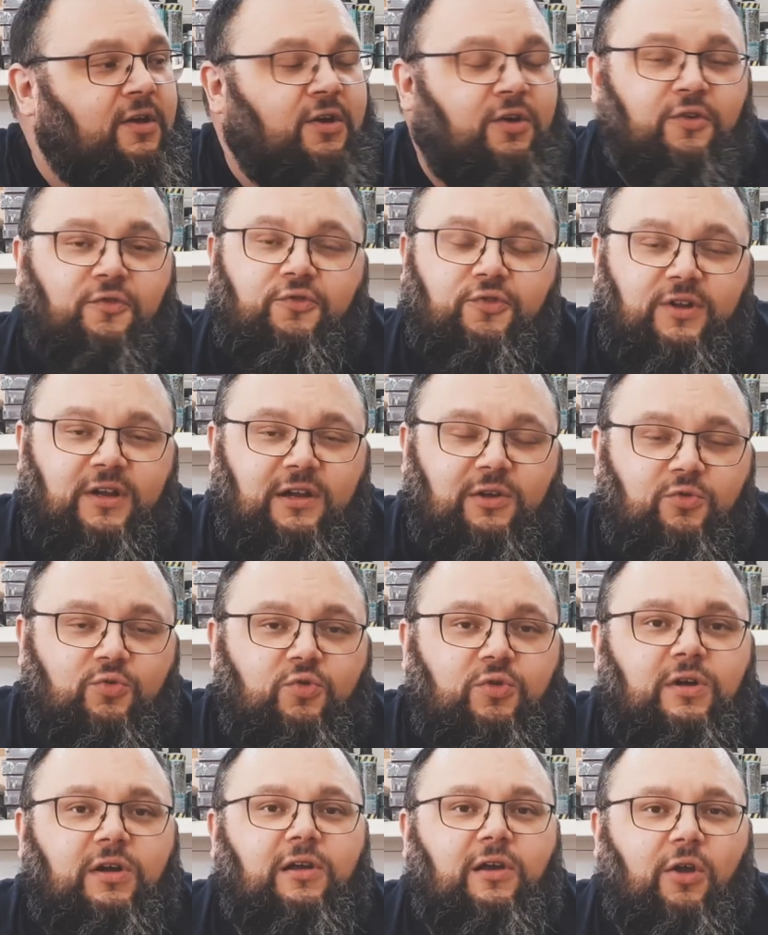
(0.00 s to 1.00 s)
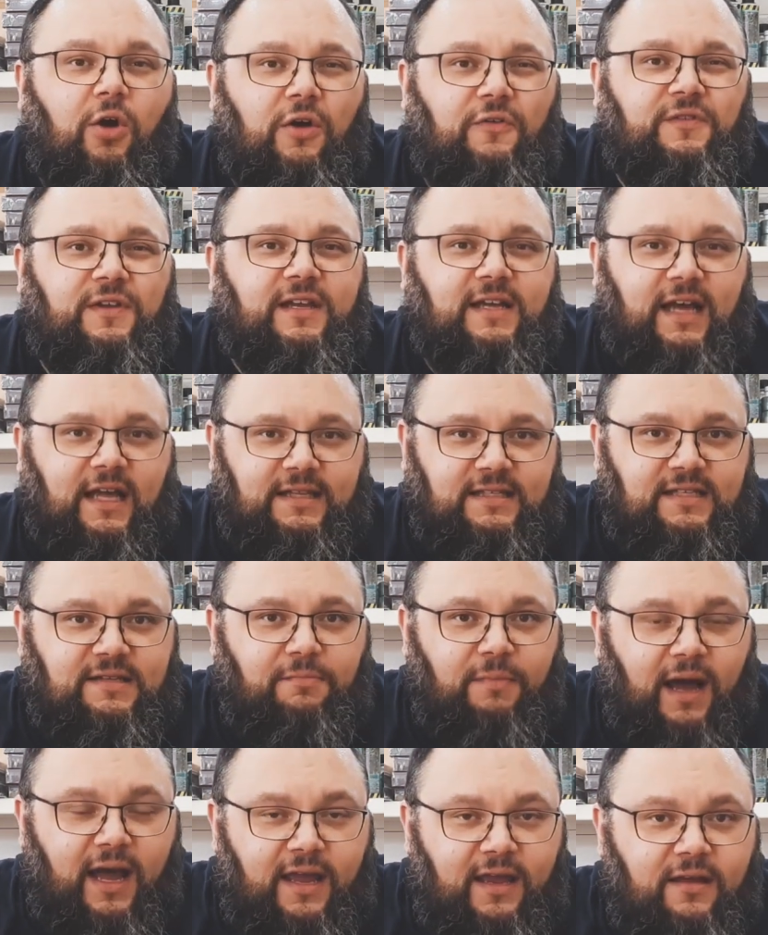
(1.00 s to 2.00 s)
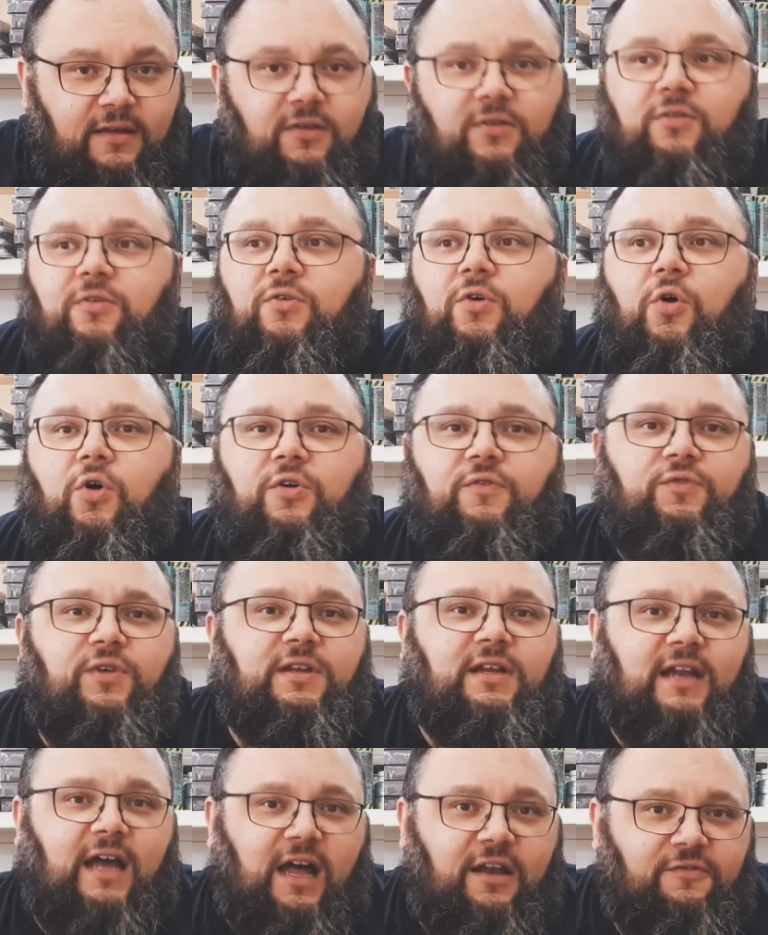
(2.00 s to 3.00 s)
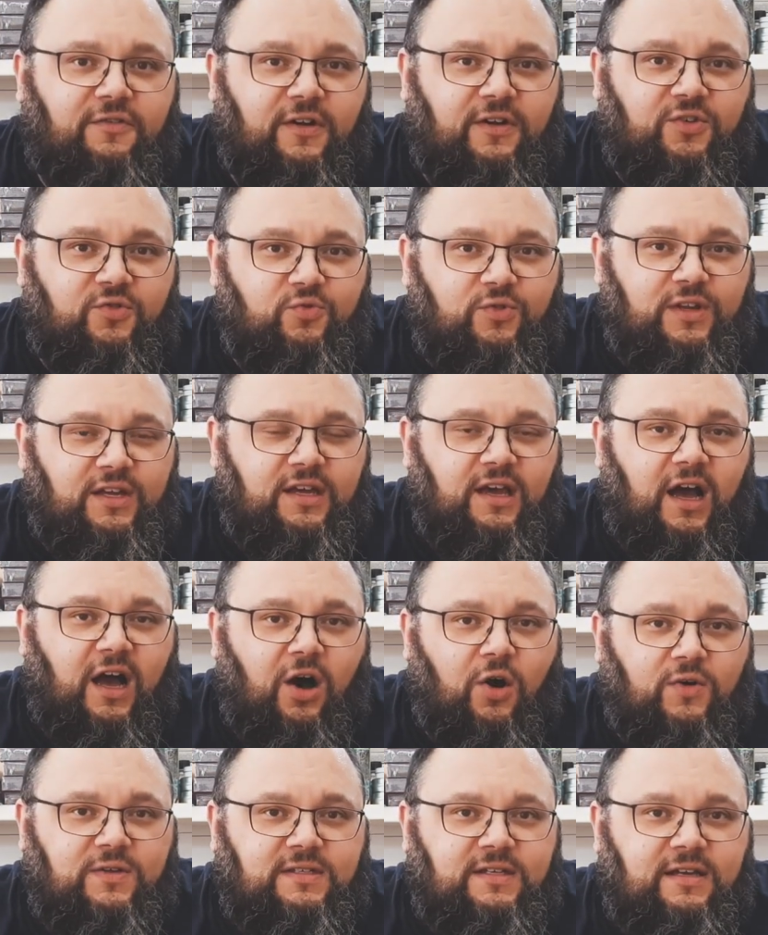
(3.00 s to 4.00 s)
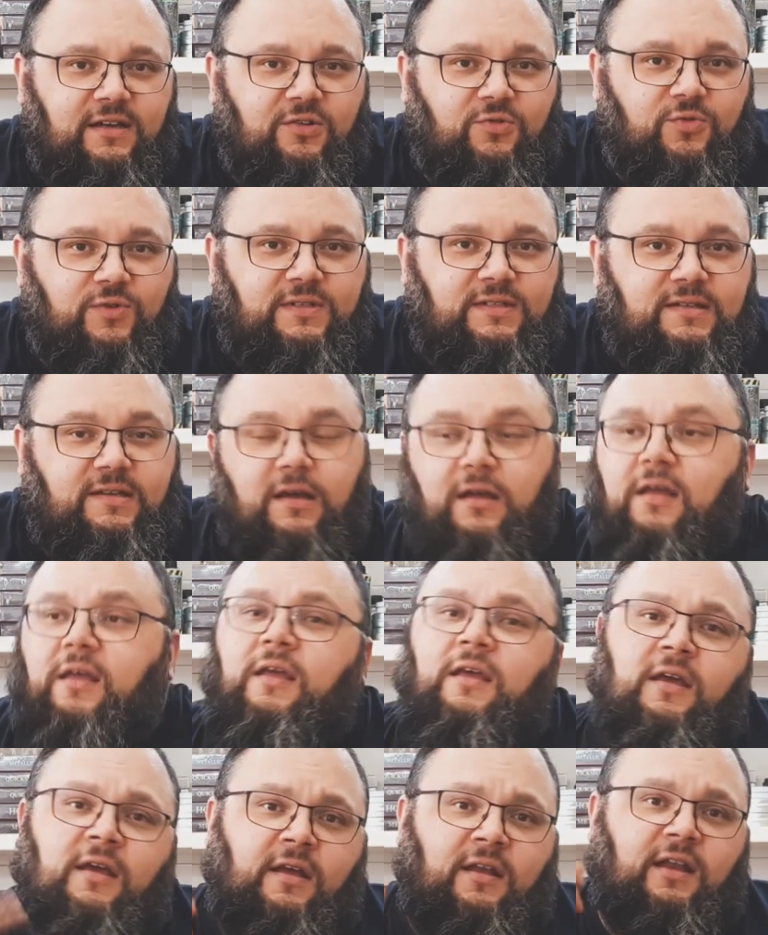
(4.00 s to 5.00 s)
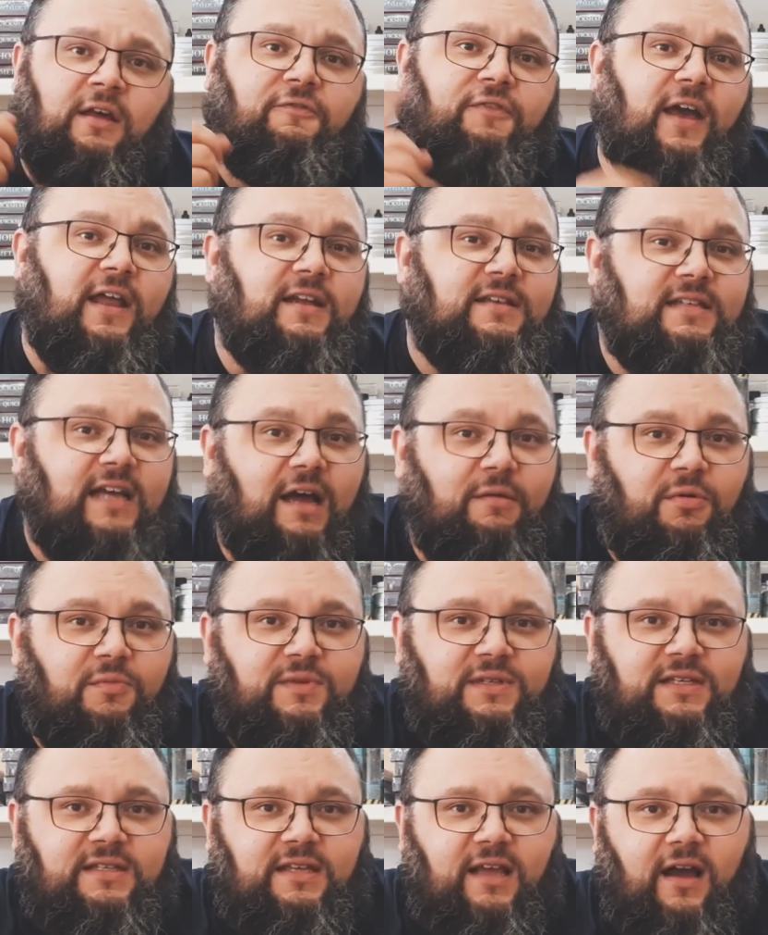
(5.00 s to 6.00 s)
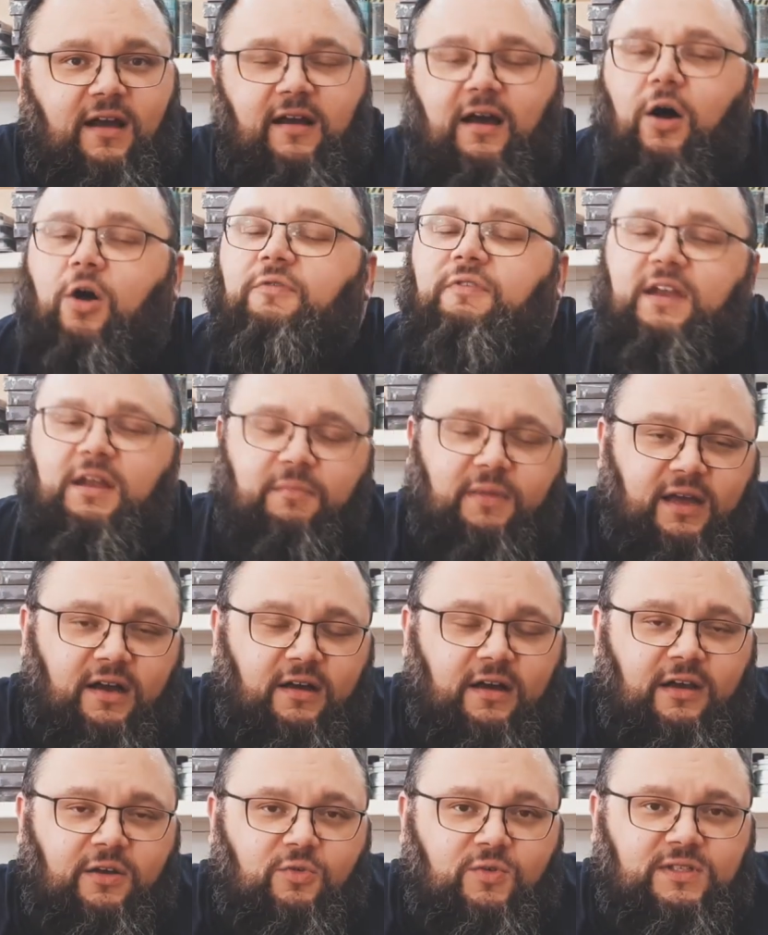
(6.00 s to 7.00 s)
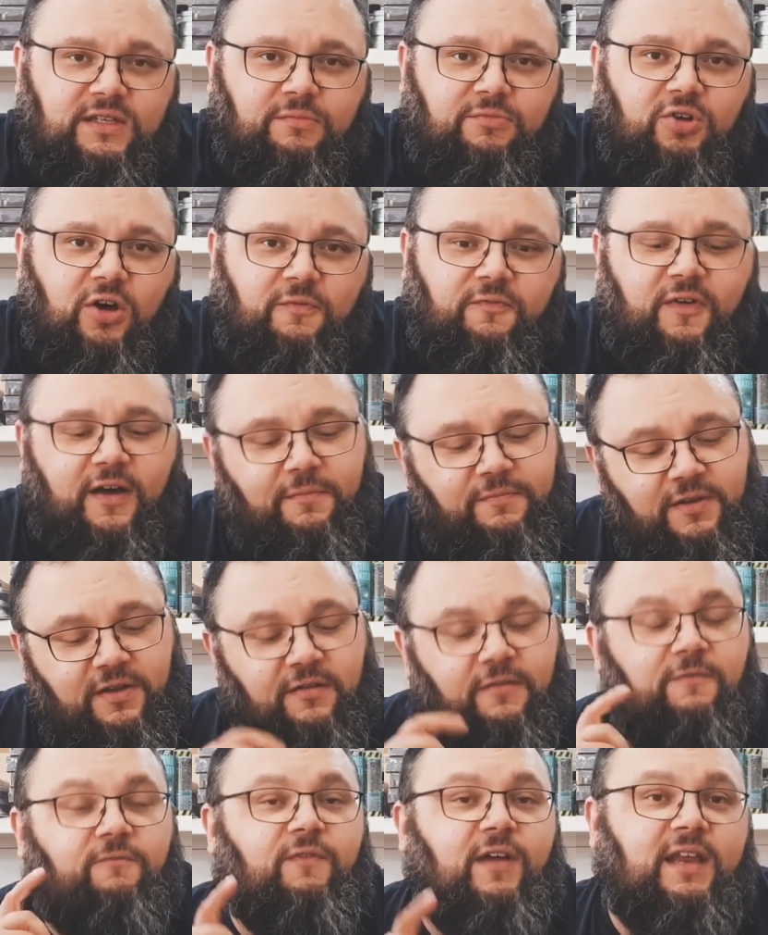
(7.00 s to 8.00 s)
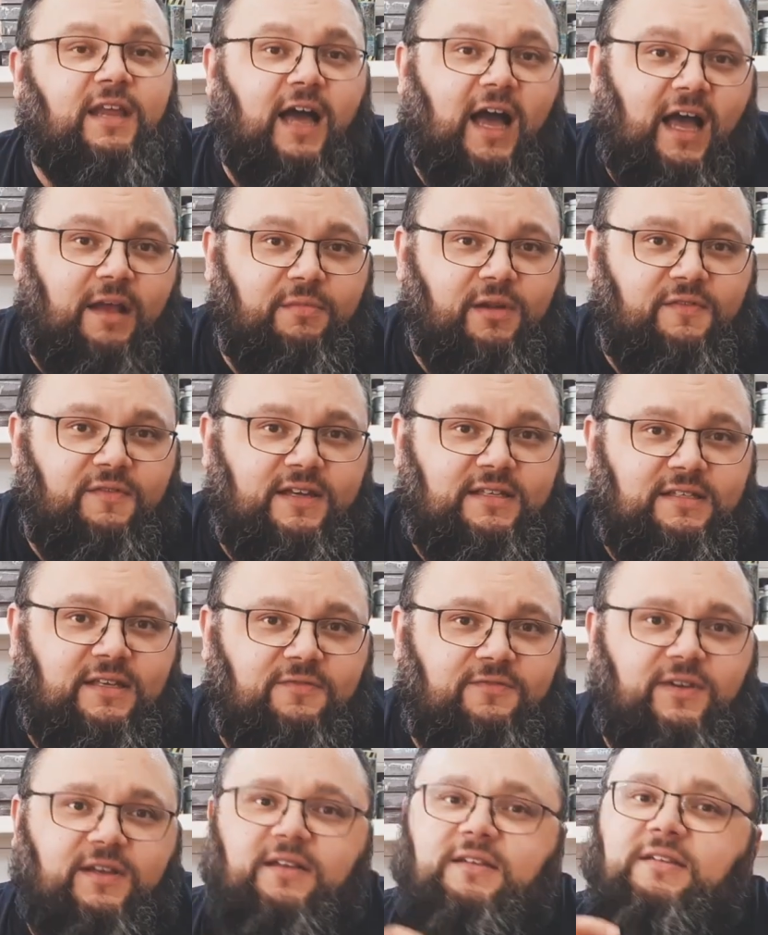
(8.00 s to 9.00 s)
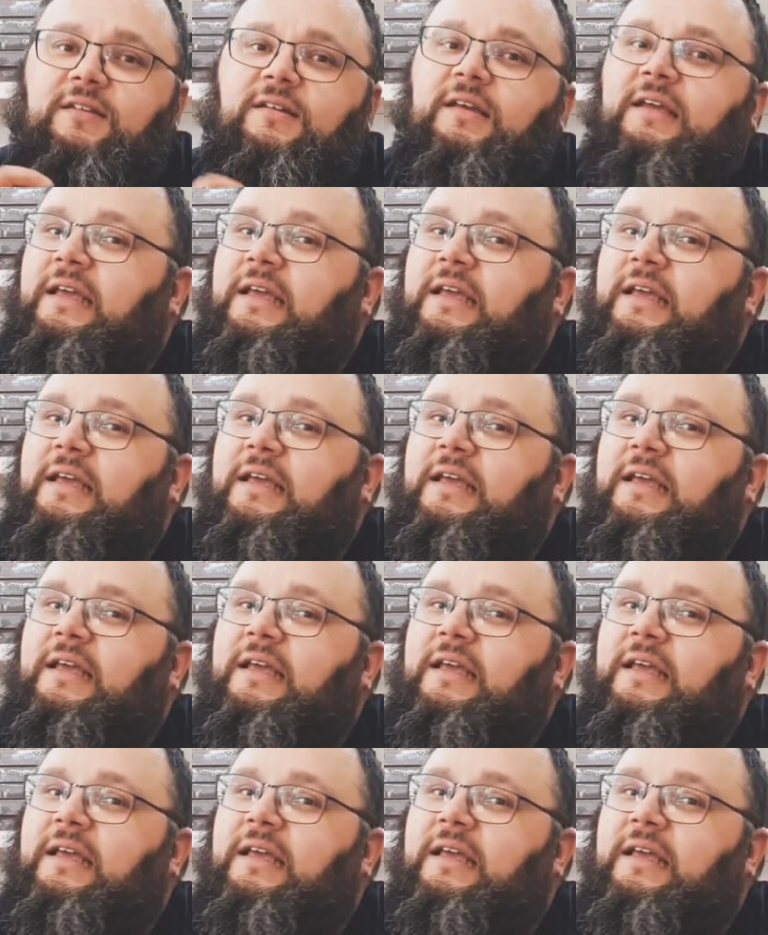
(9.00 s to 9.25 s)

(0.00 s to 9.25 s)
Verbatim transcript: für den Luke läuft den ganzen Mai und wird dann Anfang Juni ausgelost. Der Fairness halber muss ich sagen, auch wenn ihr mehrere Lose im Topf habt, wenn ihr einmal was gewinnt